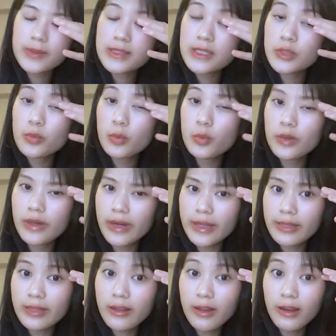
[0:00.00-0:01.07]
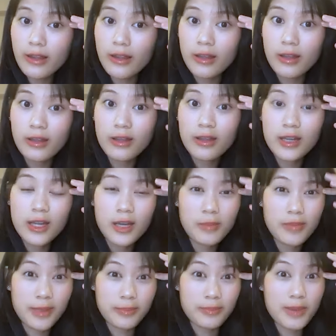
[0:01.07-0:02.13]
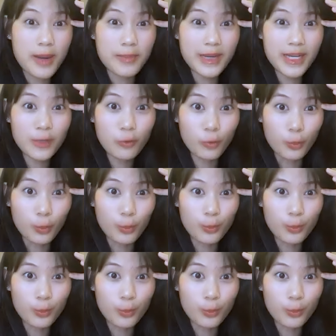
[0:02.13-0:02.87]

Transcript: สีชมพูกริตเตอร์เลย แบบบาร์บี้กรุบ